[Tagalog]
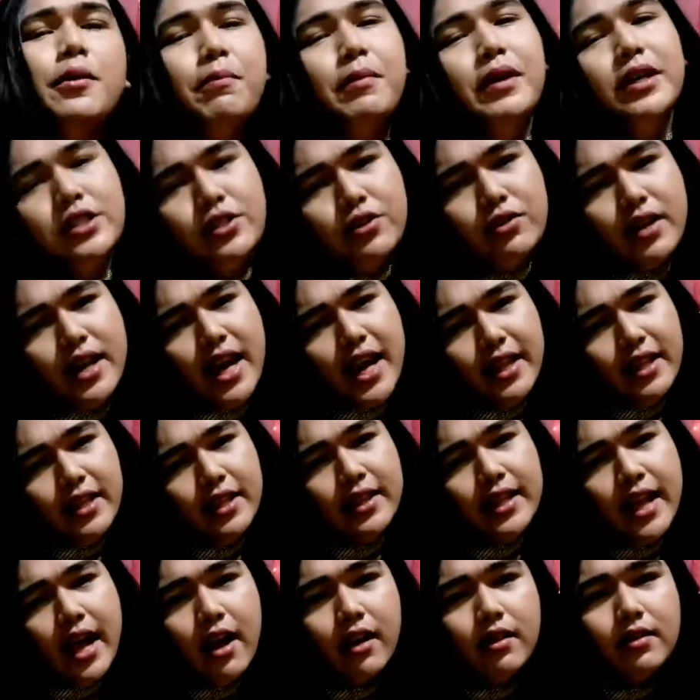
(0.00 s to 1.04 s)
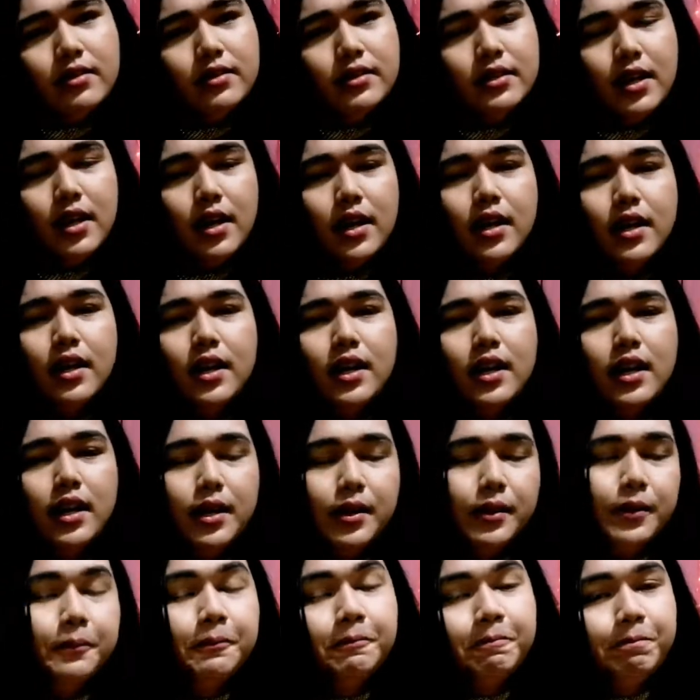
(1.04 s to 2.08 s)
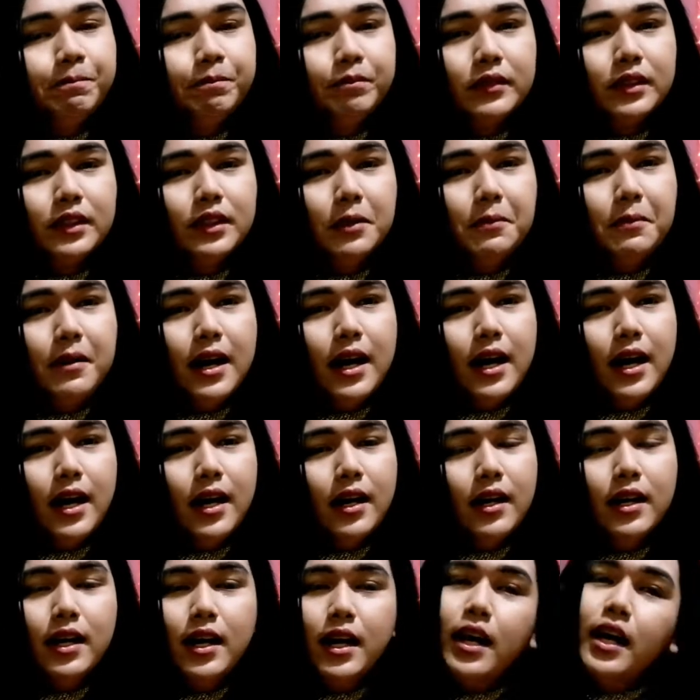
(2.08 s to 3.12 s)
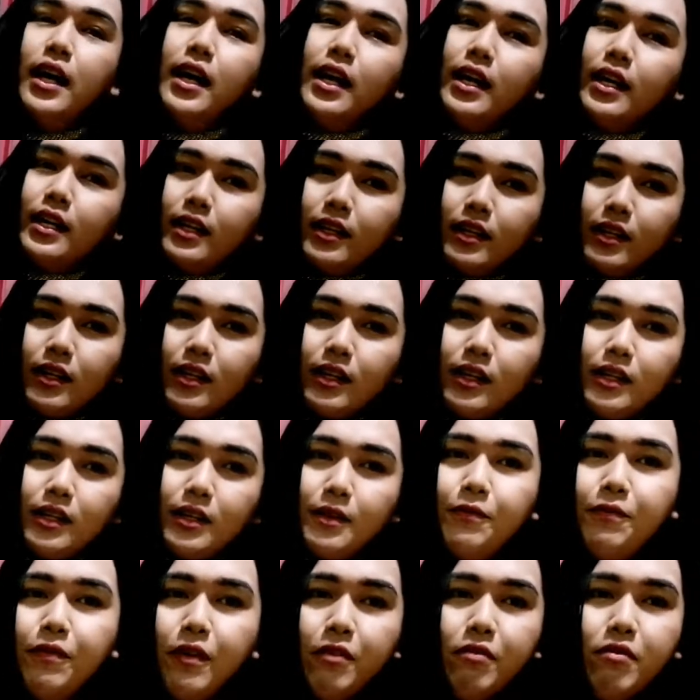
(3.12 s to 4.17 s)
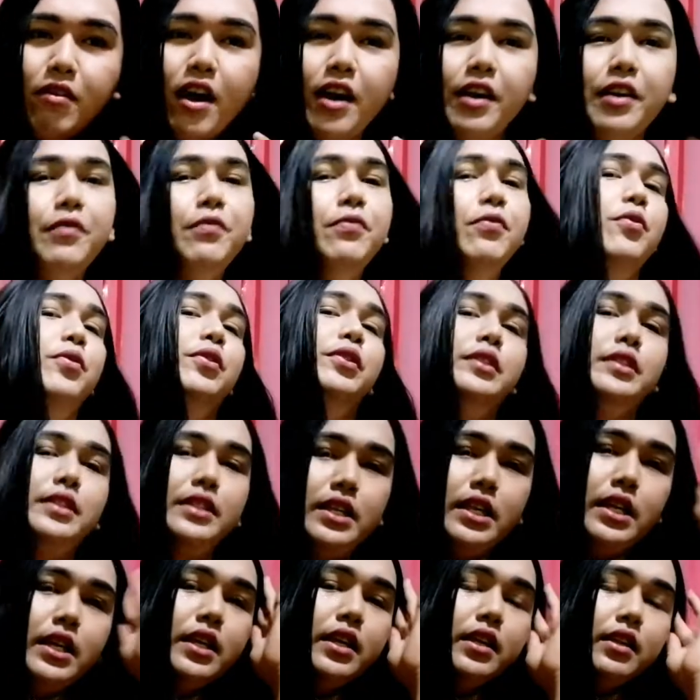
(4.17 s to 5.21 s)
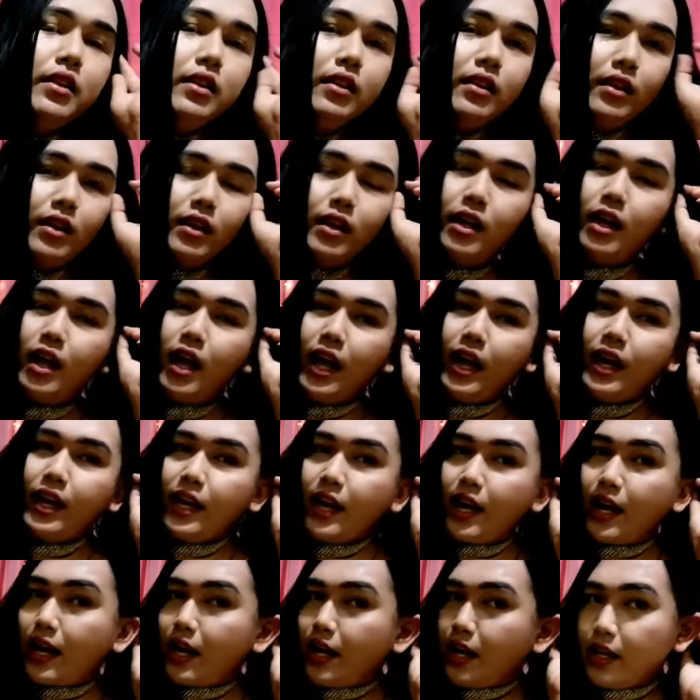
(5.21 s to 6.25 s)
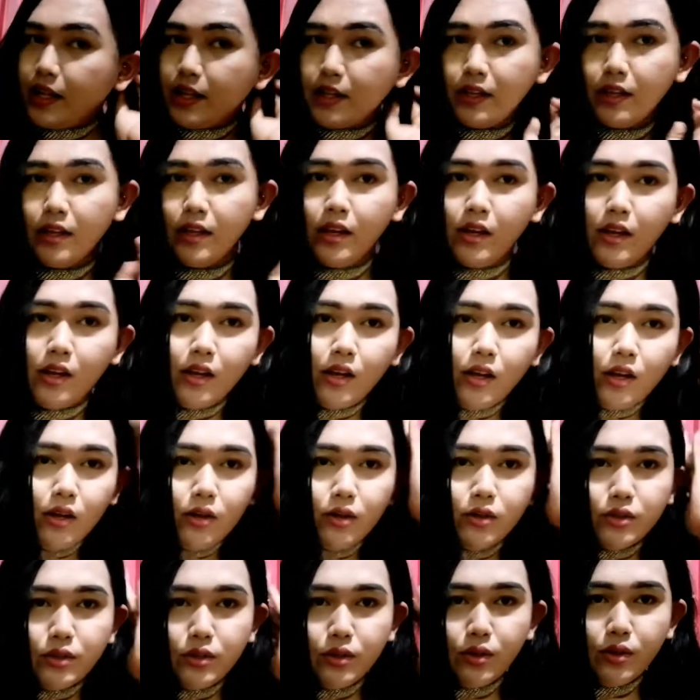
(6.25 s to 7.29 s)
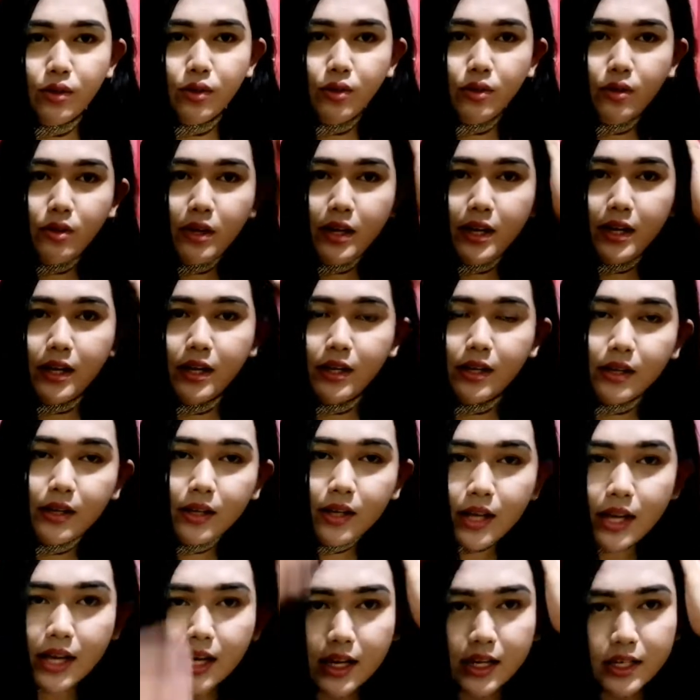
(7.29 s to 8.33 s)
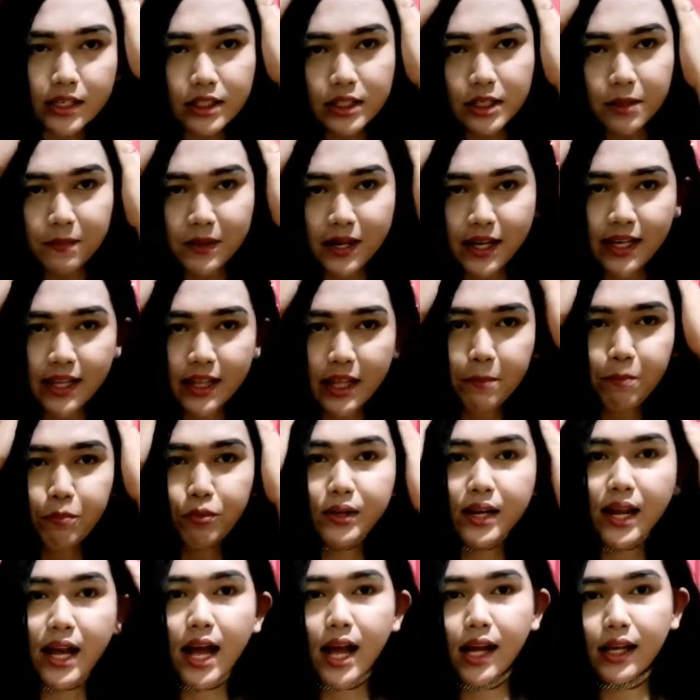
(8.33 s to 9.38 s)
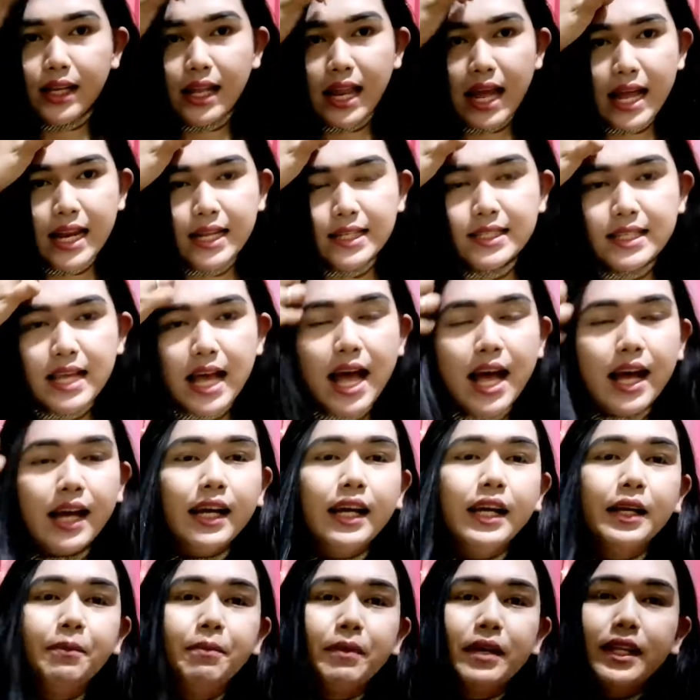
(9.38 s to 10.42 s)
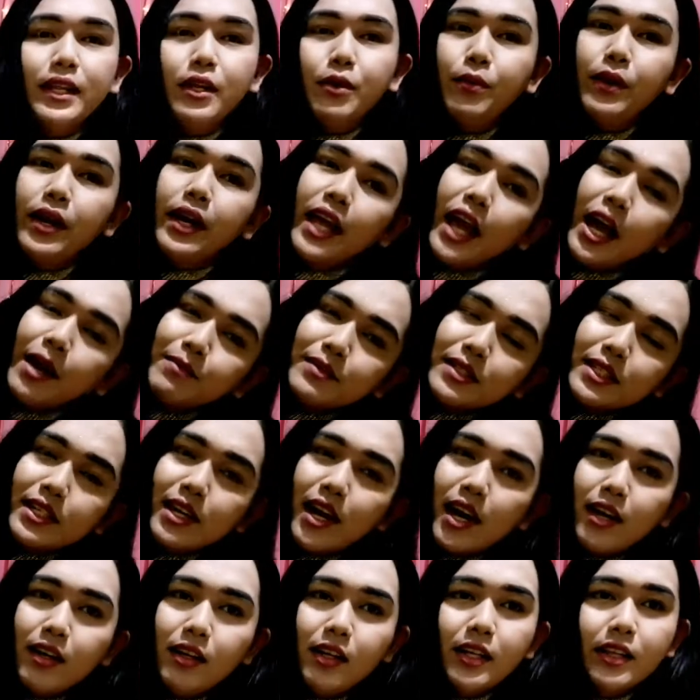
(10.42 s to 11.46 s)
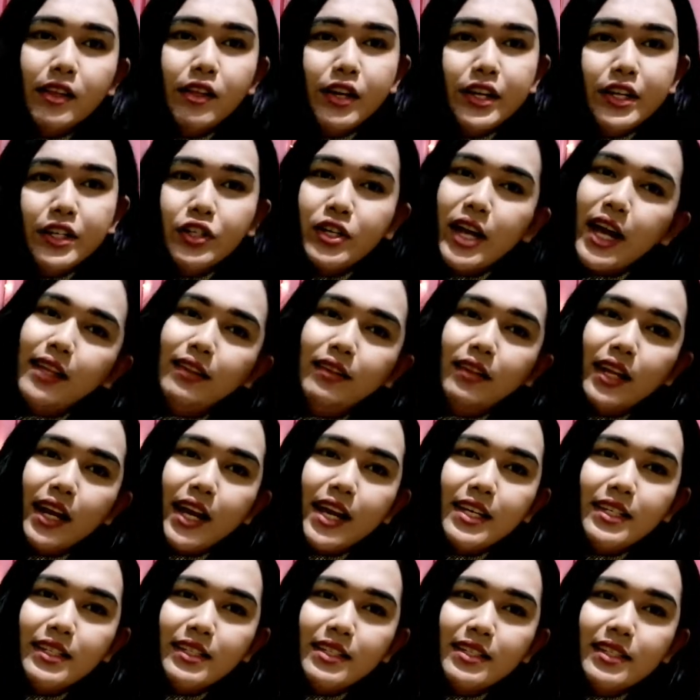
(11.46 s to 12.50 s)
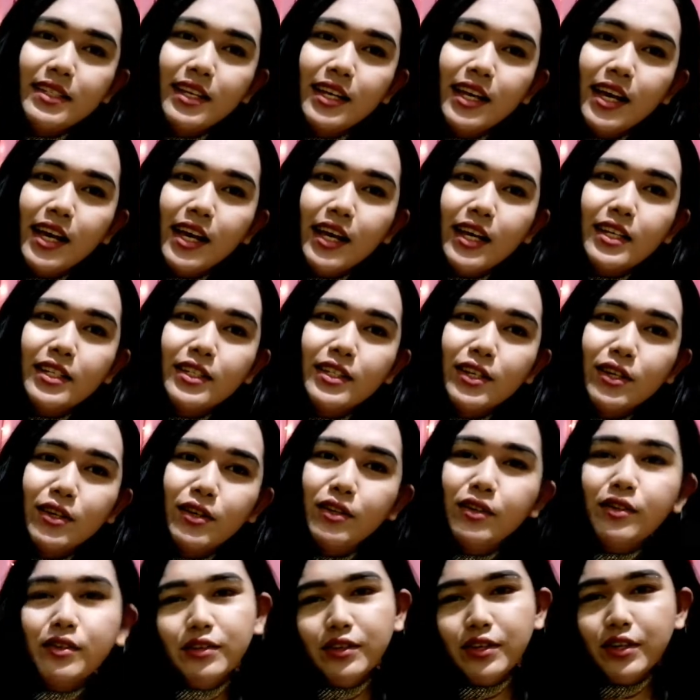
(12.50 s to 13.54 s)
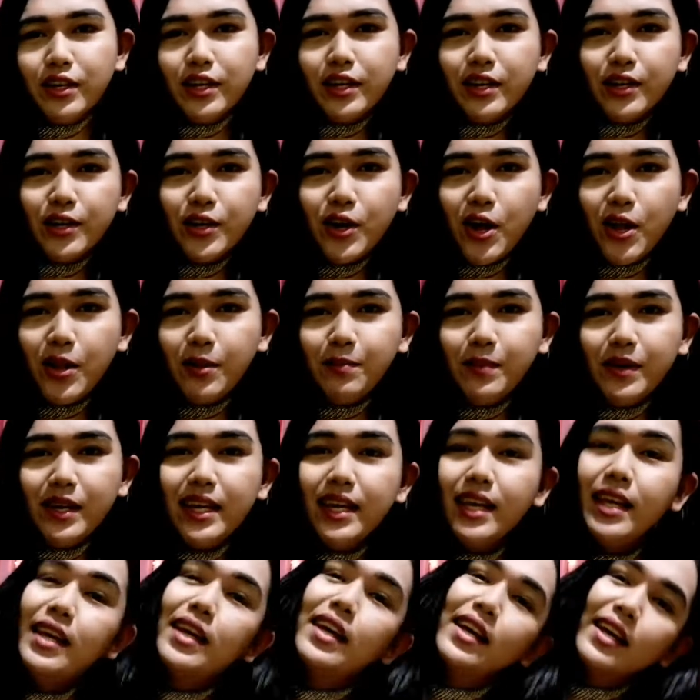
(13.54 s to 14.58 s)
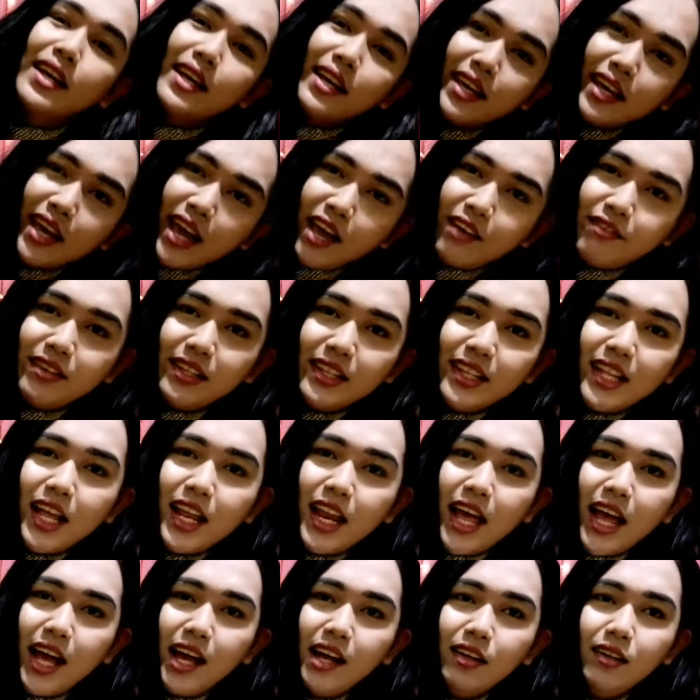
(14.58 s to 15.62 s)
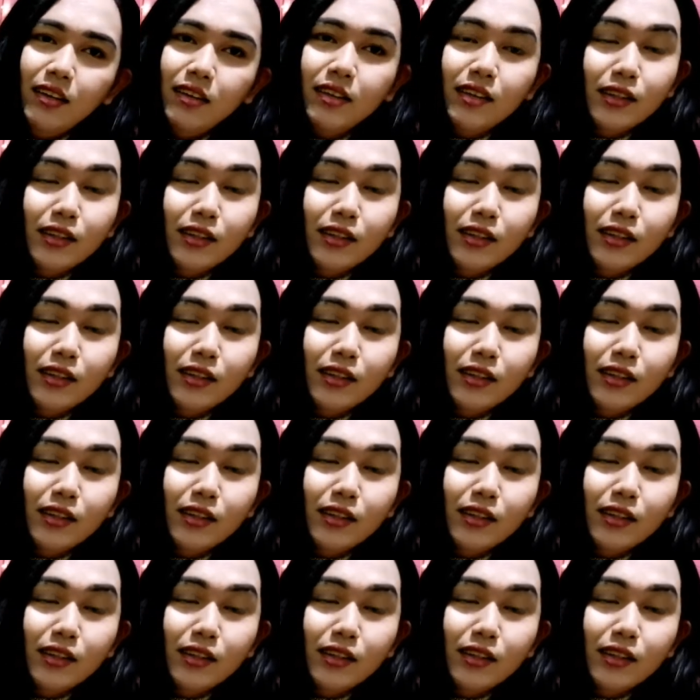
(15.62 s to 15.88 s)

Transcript: medyo ready na ako sa, ba? Diba, February 14. Ayan. So, sa mga hindi po nakakilala sa akin, by the way, I'm Scarlett Rich Andres. So, you can call me Kevin na lang.